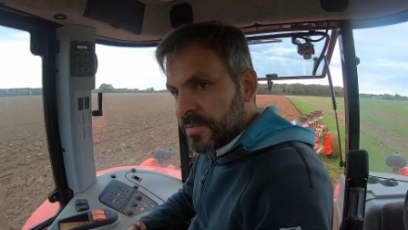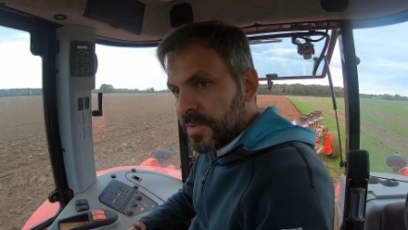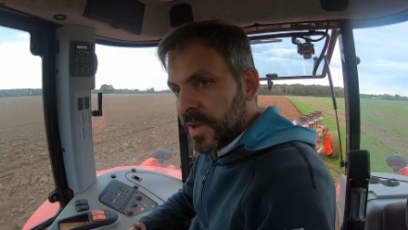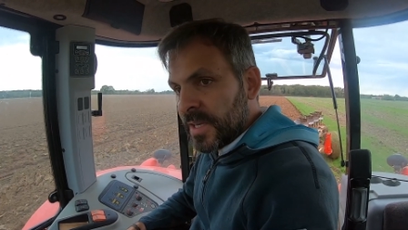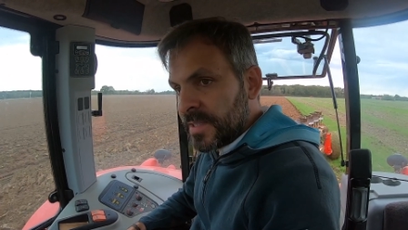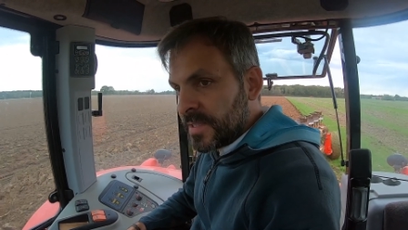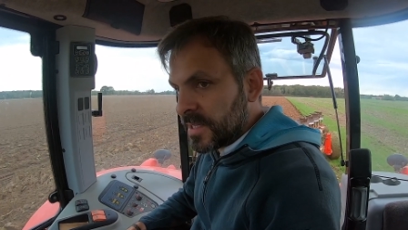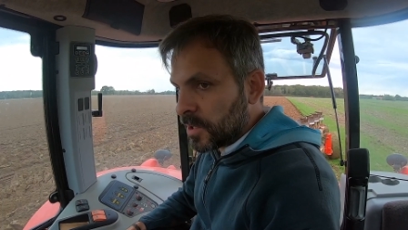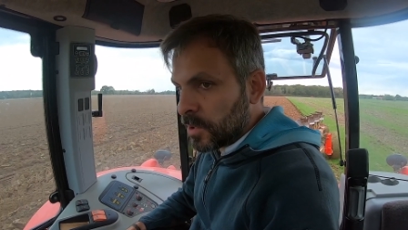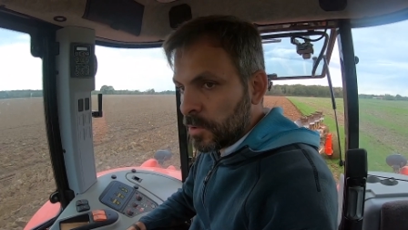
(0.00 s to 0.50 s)
je vais
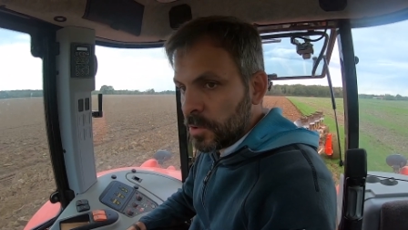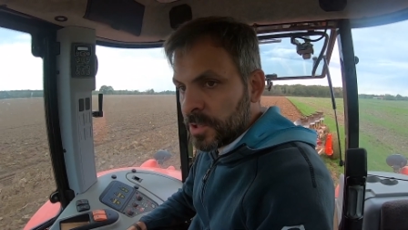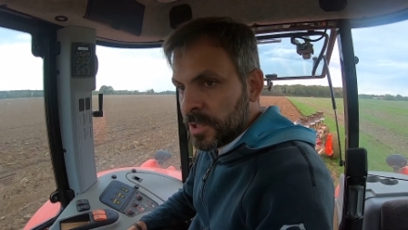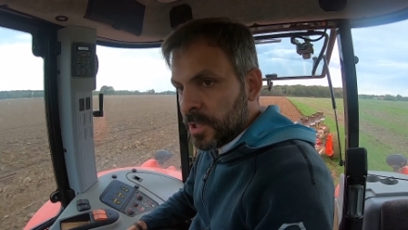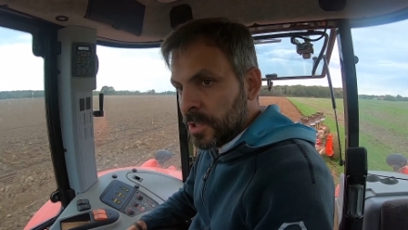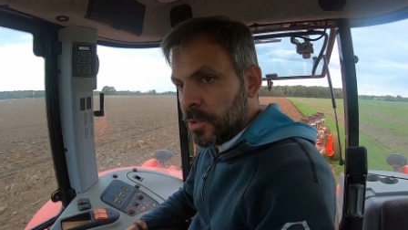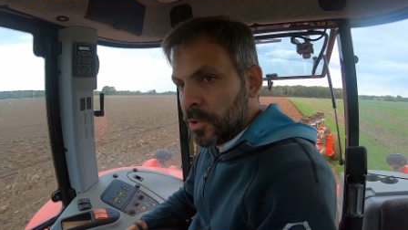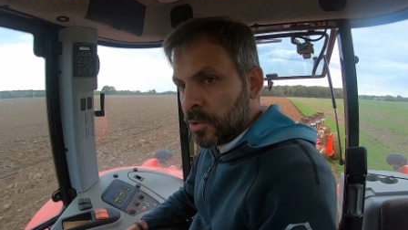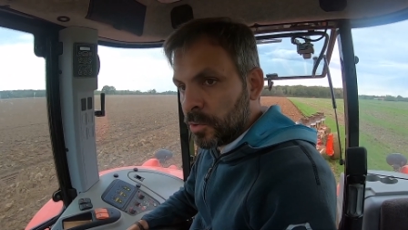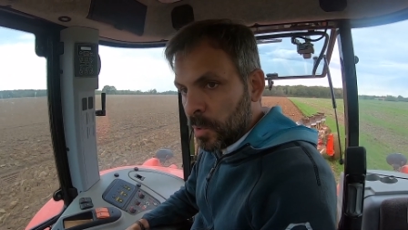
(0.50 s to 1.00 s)
rester
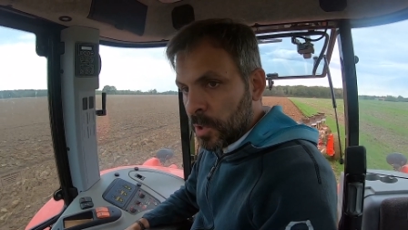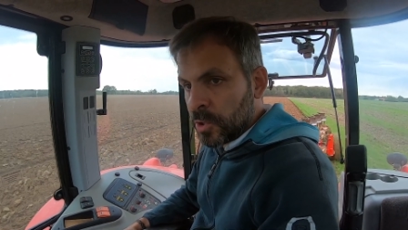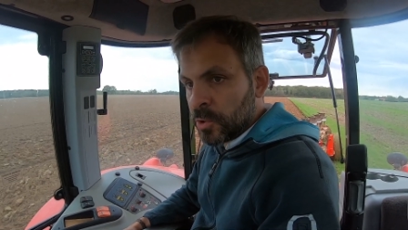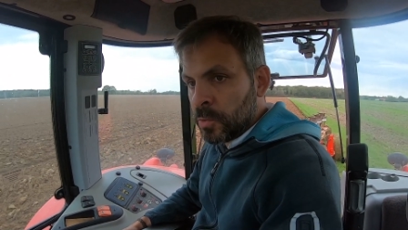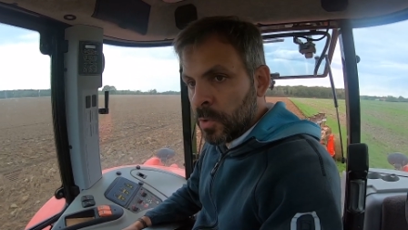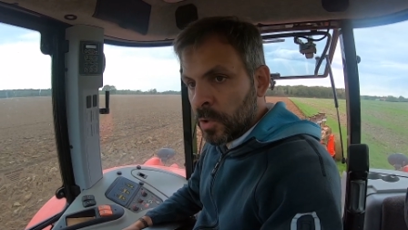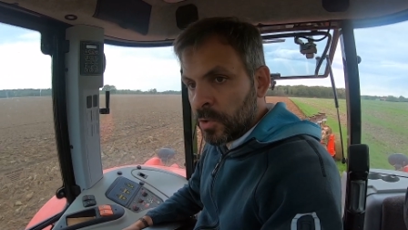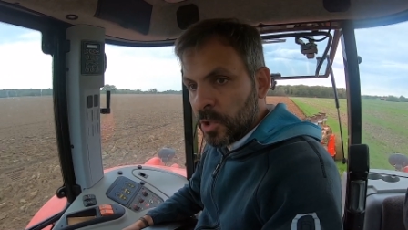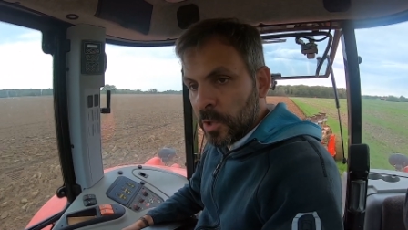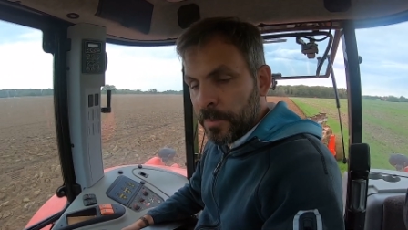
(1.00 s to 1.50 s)
tranquille 2-3
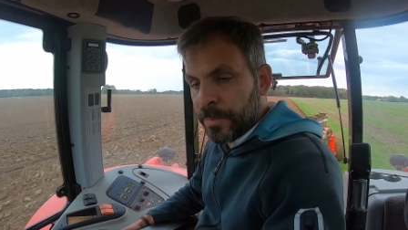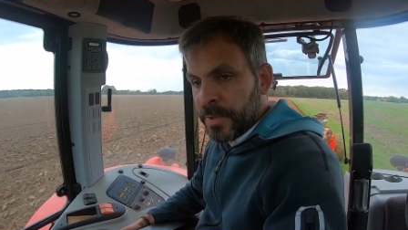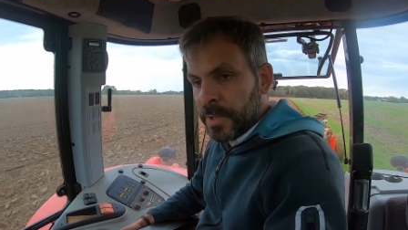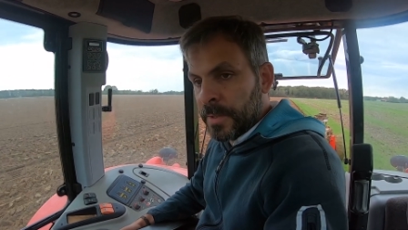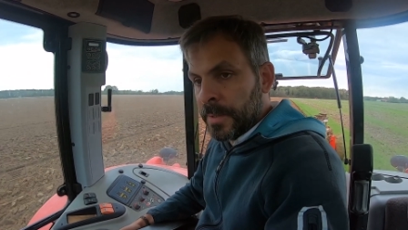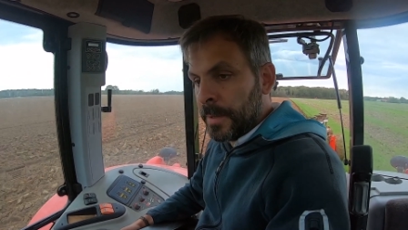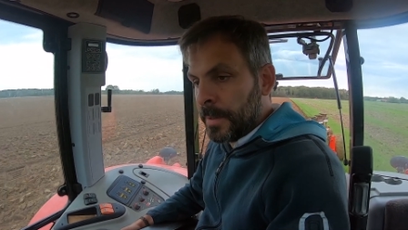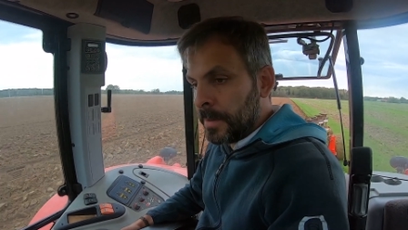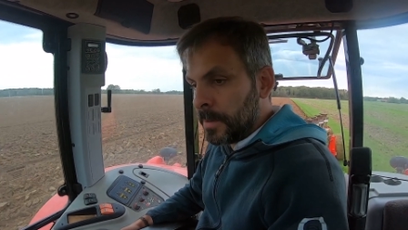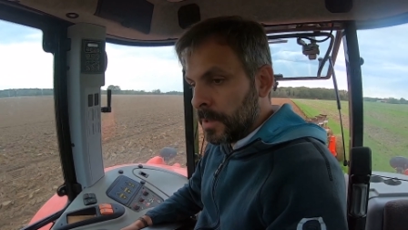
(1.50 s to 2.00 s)
jours. Tant
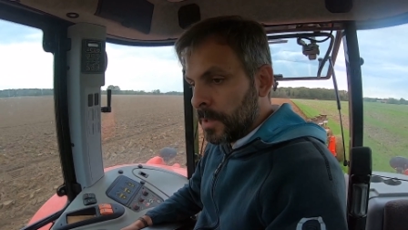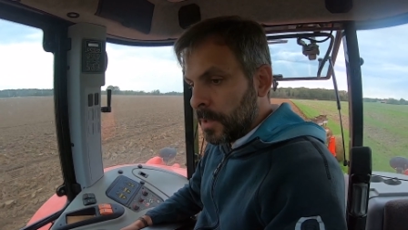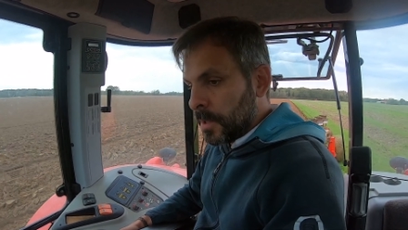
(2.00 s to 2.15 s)
pis, euh,